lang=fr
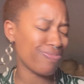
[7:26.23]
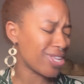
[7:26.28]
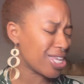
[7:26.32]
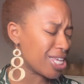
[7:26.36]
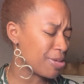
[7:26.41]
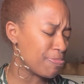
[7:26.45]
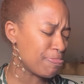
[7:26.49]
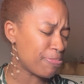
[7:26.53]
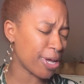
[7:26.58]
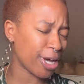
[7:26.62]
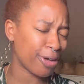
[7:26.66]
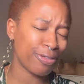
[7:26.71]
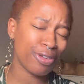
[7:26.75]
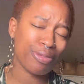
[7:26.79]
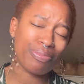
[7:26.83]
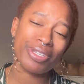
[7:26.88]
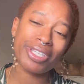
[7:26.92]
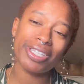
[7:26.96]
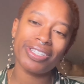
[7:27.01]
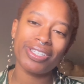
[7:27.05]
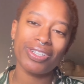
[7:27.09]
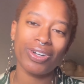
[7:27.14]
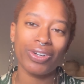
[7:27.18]
hyper
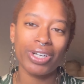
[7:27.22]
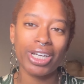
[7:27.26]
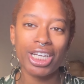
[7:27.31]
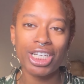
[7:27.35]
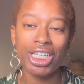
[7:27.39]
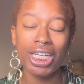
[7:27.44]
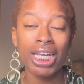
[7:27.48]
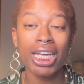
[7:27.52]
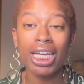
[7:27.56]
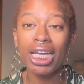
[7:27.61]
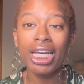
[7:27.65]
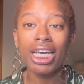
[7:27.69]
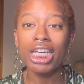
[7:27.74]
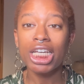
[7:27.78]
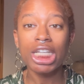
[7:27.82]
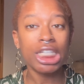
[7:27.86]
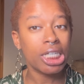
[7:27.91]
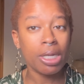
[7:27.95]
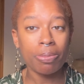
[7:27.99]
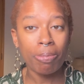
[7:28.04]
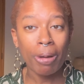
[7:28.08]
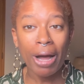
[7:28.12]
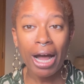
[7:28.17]
féministe et engagée,
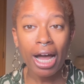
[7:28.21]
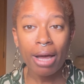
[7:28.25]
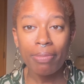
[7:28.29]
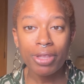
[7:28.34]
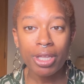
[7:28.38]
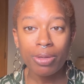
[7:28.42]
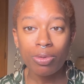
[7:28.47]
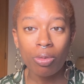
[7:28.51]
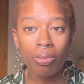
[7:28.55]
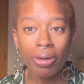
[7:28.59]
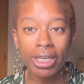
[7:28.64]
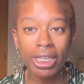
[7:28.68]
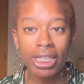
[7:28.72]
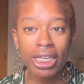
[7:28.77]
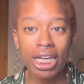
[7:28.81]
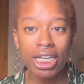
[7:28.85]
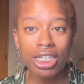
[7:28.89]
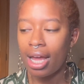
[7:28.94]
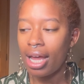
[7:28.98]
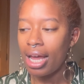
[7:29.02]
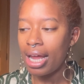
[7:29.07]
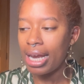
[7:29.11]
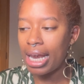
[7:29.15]
j'ai pas ramené mon
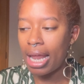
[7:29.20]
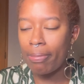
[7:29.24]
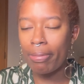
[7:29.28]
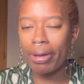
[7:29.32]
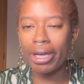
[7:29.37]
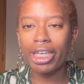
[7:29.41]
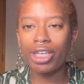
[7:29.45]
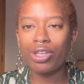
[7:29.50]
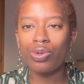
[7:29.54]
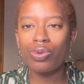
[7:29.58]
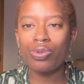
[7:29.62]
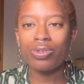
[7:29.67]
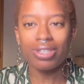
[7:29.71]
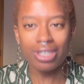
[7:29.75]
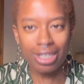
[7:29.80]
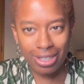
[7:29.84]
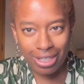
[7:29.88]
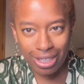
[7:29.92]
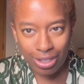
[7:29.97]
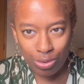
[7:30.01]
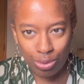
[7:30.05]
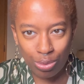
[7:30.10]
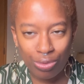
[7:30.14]
maquillage. La maquilleuse,
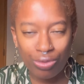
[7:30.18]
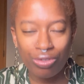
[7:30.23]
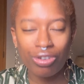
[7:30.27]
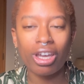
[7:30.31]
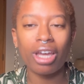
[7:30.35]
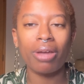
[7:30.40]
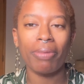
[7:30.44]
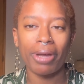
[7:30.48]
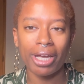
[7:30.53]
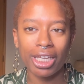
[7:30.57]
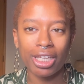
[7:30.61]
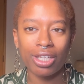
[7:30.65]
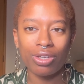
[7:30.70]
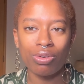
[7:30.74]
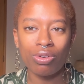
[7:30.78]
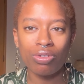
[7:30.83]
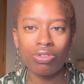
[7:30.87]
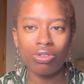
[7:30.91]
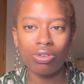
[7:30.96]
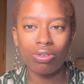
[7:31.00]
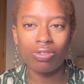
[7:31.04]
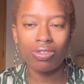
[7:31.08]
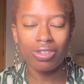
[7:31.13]
c'était une vraie
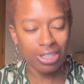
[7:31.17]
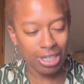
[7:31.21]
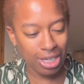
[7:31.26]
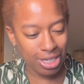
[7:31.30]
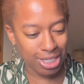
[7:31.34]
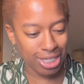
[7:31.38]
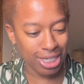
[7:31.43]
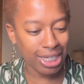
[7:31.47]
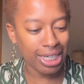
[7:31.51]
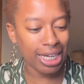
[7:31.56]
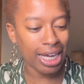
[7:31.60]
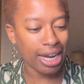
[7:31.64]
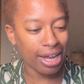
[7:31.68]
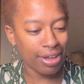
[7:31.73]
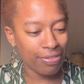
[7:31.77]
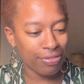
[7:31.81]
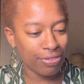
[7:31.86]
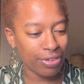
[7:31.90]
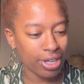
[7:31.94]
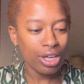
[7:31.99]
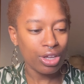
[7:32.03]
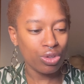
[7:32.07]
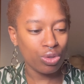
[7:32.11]
maquilleuse, c'est-à-dire qu'elle
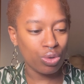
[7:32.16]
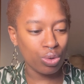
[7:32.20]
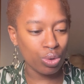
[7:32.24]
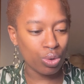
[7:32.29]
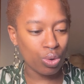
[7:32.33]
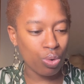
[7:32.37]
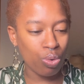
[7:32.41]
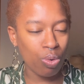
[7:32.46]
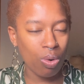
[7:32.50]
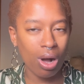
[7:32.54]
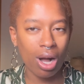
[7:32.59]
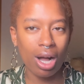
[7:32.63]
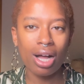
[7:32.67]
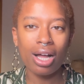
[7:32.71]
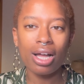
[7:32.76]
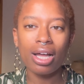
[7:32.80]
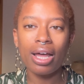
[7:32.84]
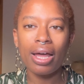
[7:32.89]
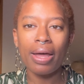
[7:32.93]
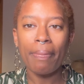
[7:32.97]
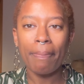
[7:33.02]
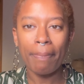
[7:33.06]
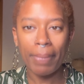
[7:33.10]
avait de quoi
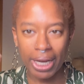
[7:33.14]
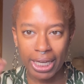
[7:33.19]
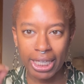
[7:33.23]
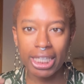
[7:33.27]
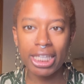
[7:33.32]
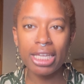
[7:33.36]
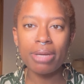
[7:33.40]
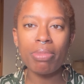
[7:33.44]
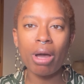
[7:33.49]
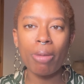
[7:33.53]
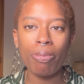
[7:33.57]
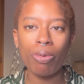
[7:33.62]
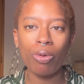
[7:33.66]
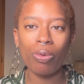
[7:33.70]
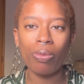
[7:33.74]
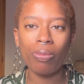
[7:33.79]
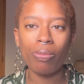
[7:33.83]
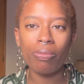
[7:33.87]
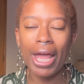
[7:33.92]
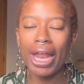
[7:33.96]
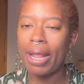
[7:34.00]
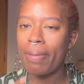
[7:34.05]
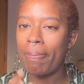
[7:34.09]
maquiller ma peau.
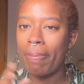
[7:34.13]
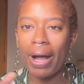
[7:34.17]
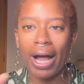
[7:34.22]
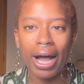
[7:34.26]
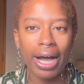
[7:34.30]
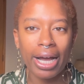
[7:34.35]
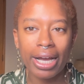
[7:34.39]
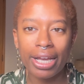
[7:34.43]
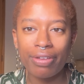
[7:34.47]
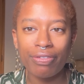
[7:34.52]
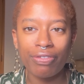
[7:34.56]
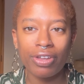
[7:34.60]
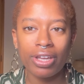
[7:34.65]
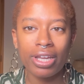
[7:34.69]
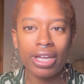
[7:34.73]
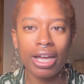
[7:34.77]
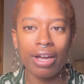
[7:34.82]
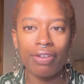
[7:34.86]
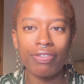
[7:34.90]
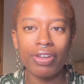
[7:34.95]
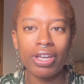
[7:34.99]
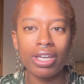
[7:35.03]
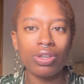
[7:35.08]
Elle n'est pas arrivée
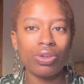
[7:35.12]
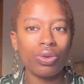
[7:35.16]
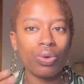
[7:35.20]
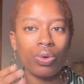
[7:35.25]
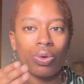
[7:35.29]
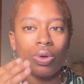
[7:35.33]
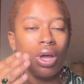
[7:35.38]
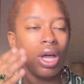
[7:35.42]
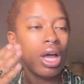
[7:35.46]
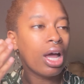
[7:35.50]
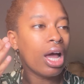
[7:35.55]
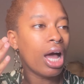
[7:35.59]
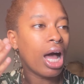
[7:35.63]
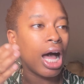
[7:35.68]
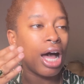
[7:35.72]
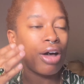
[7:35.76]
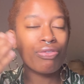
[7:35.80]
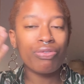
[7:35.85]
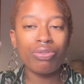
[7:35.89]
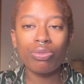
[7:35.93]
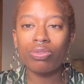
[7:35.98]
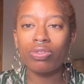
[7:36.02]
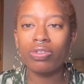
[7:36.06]
avec euh, un
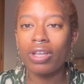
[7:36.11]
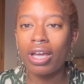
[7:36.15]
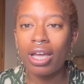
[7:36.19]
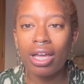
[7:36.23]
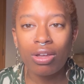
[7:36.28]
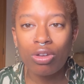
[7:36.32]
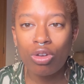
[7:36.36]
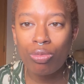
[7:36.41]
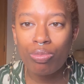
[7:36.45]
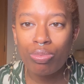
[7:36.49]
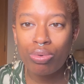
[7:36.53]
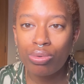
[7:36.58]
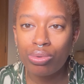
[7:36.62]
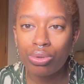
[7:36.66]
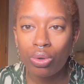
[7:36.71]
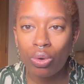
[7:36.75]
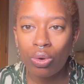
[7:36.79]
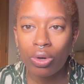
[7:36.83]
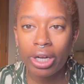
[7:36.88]
fond de teint euh, beaucoup trop